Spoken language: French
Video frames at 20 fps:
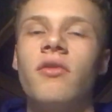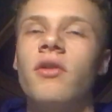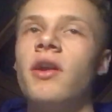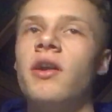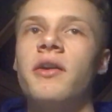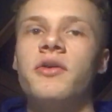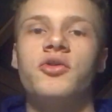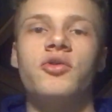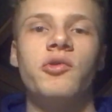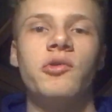
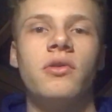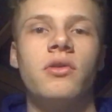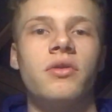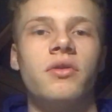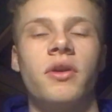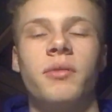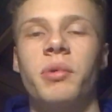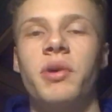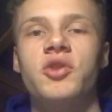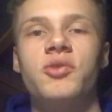Voilà, tu, euh,
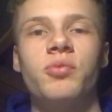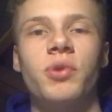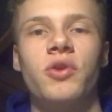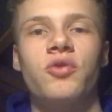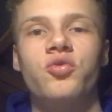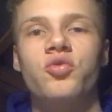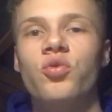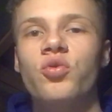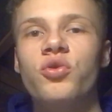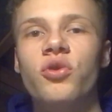après, tu
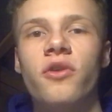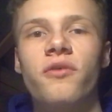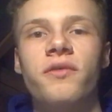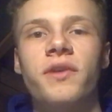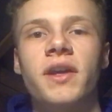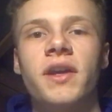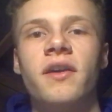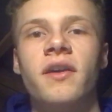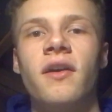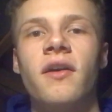pourras tout le temps
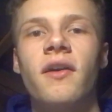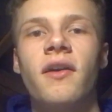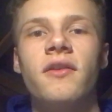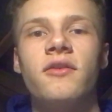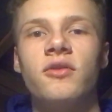faire